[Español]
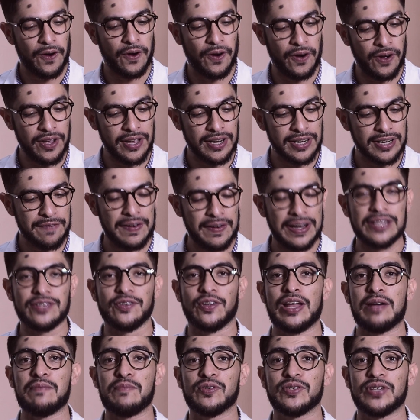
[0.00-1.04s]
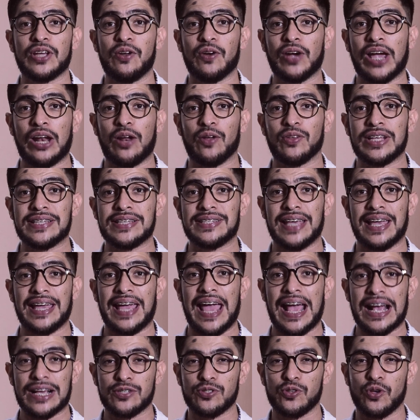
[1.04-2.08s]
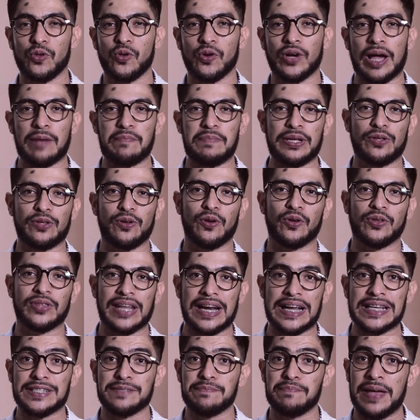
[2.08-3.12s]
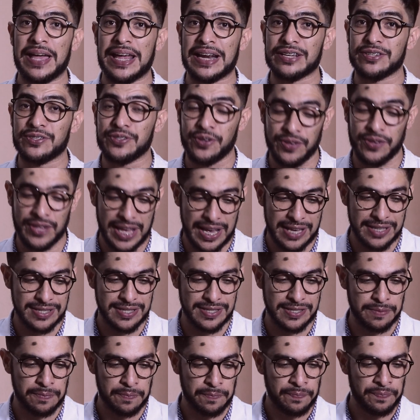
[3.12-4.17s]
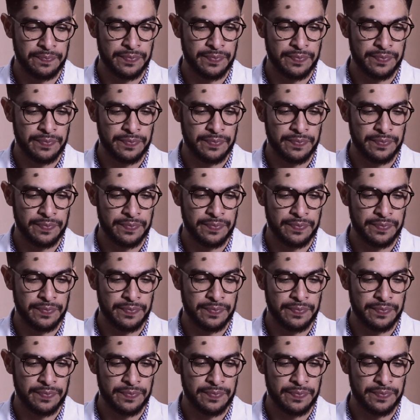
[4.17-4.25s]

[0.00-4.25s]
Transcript: Hoy reflexionamos en lo que nos dice Éxodo capítulo 3, verso 10.